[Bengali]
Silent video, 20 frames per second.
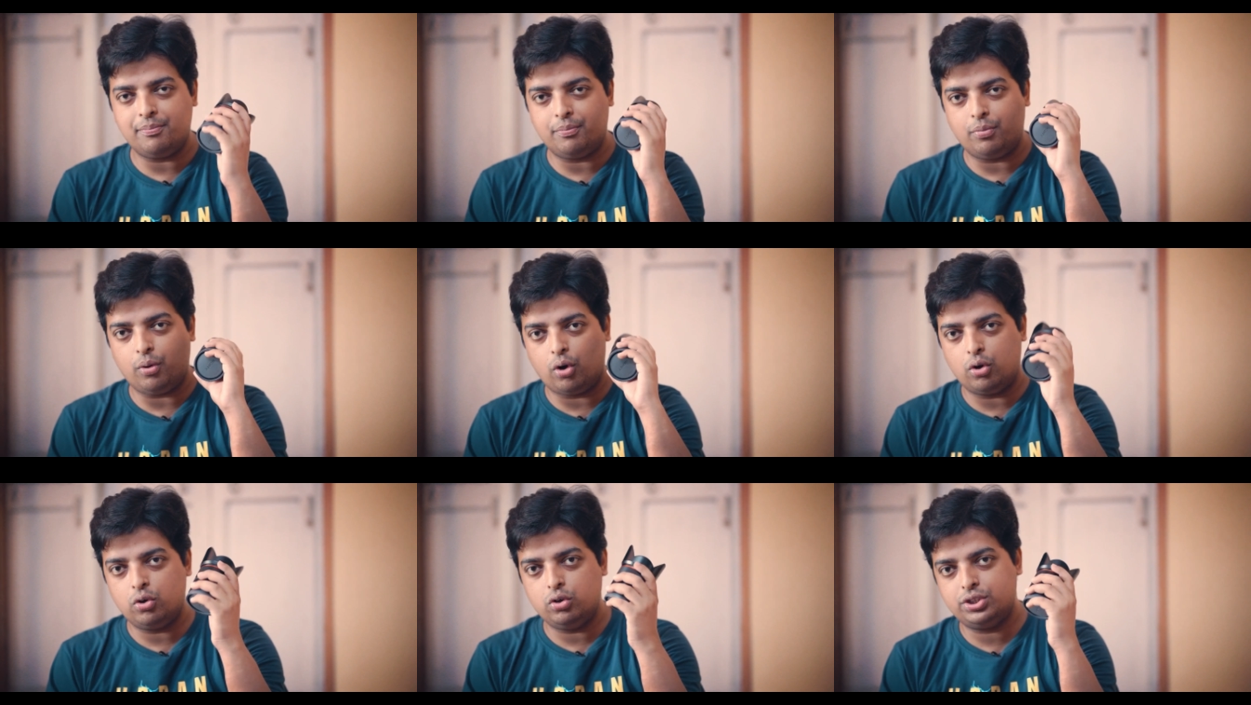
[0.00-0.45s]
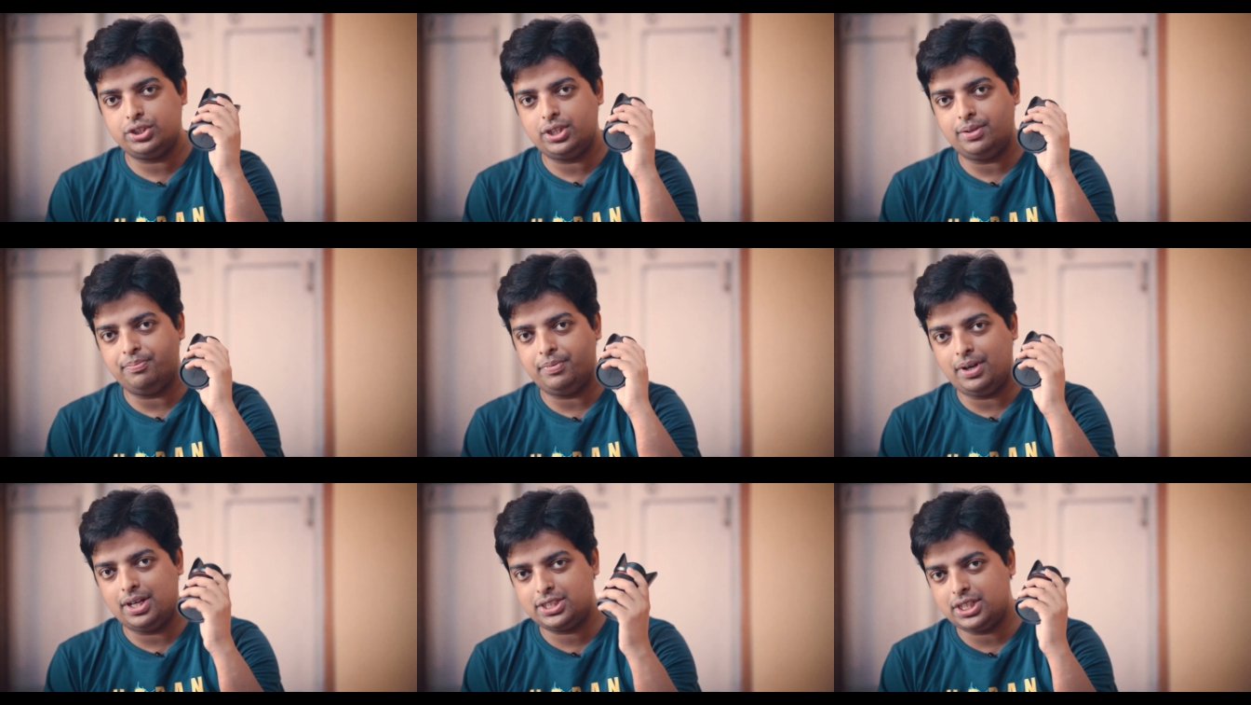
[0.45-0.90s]
বড় যে
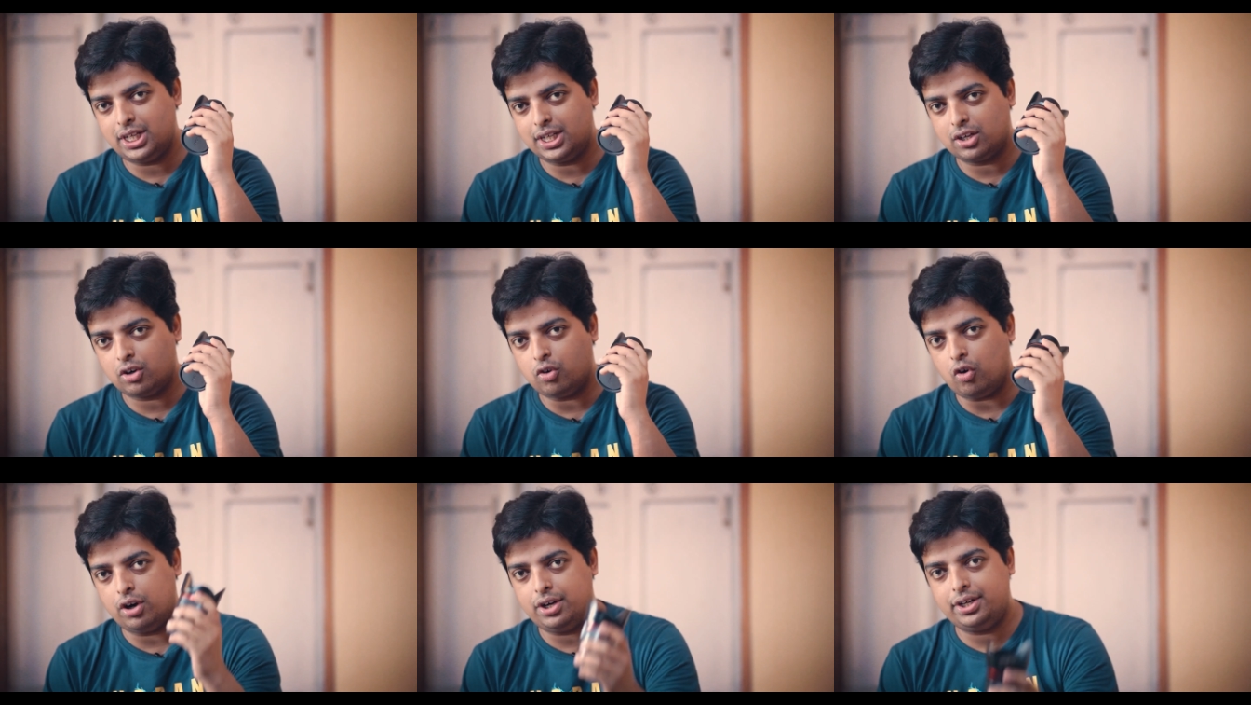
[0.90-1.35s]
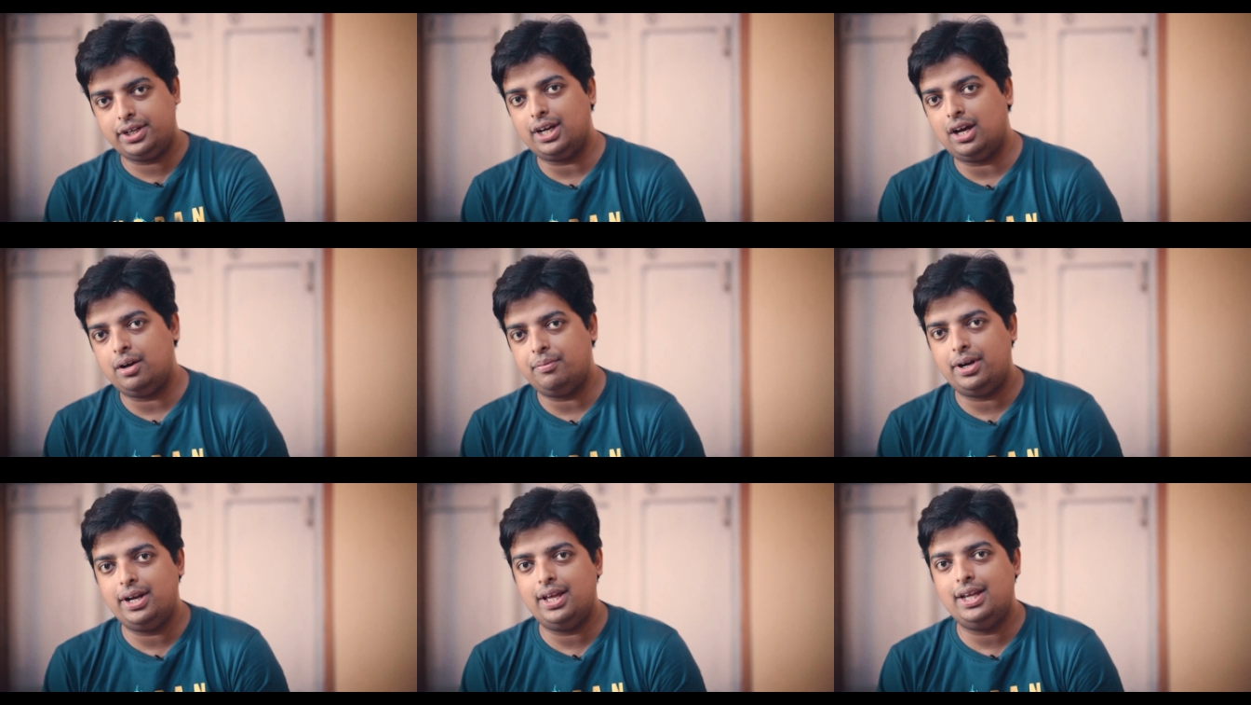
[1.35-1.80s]
মেজার কনটা
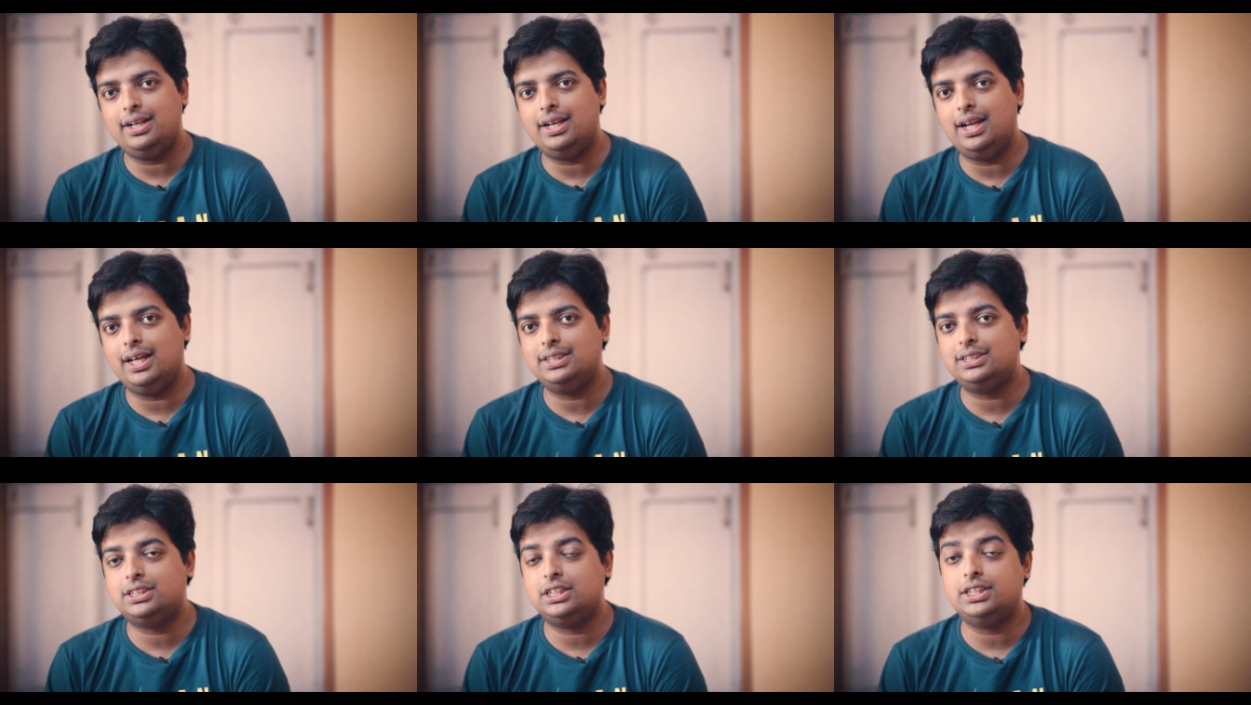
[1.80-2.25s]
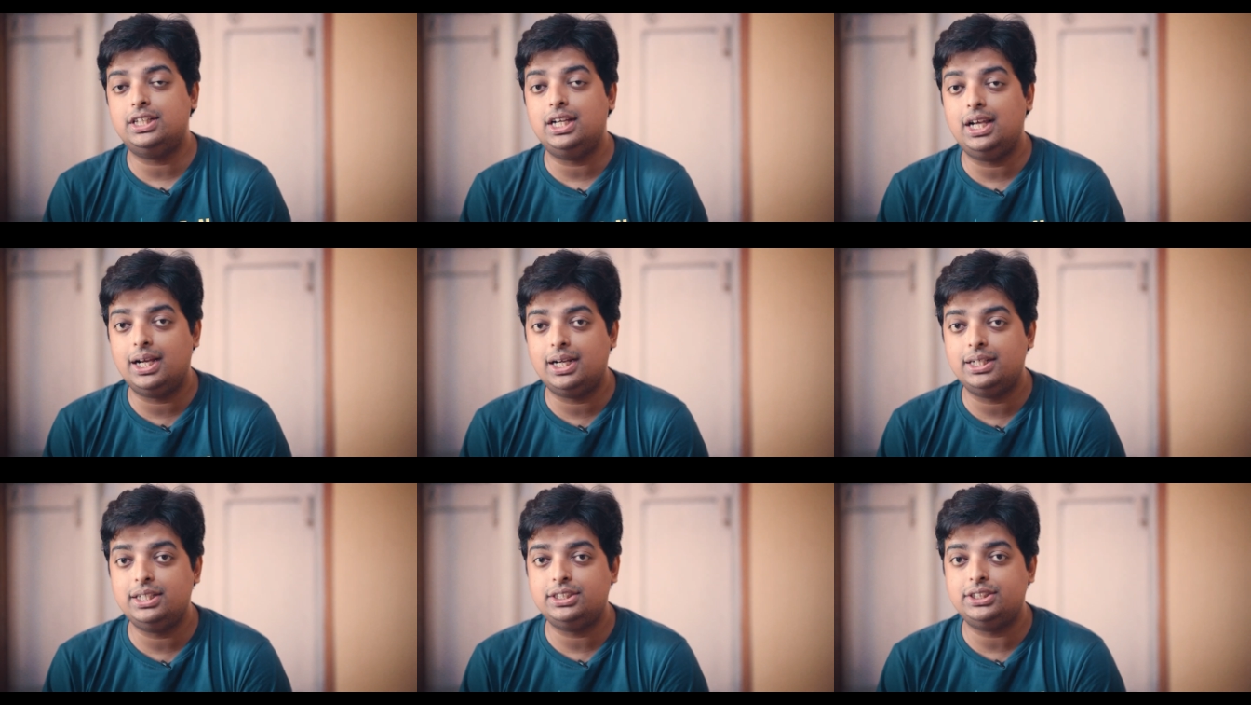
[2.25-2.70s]
আমার এই লেন্সটাতে
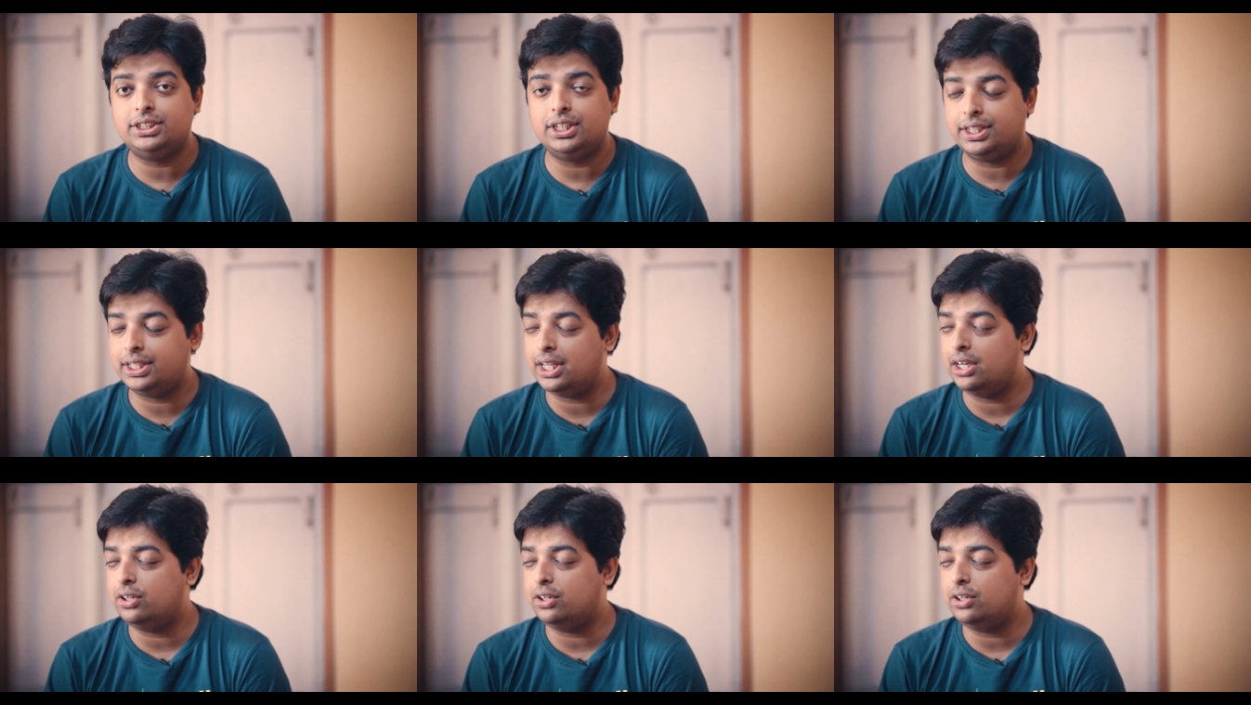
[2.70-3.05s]
লেগেছে সেটা